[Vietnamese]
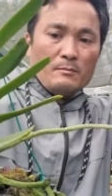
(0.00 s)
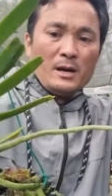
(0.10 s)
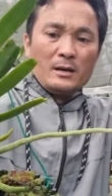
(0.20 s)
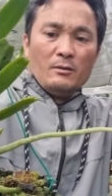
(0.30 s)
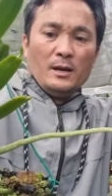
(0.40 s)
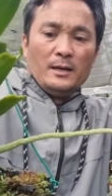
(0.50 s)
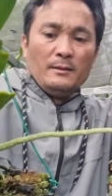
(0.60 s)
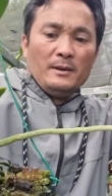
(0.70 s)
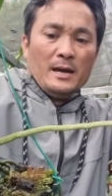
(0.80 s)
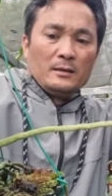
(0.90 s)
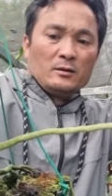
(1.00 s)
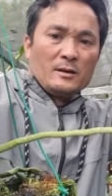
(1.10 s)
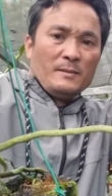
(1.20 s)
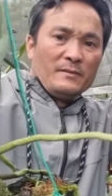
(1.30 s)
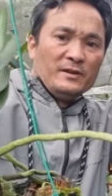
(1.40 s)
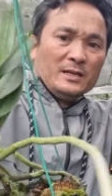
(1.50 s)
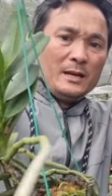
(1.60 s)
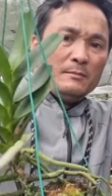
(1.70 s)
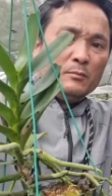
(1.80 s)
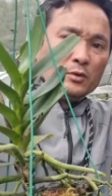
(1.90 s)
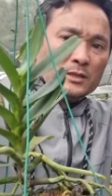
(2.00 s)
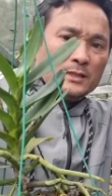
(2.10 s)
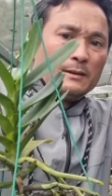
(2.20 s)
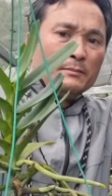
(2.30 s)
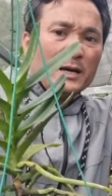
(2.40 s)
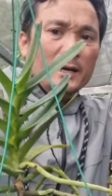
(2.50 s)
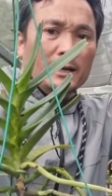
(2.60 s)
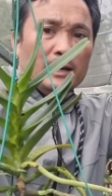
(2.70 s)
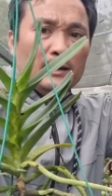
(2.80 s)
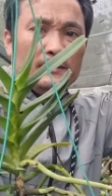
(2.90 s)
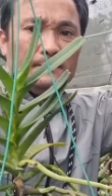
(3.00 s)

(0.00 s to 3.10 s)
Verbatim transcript: bác nào lấy em để cho các bác với giá là 100 nghìn nha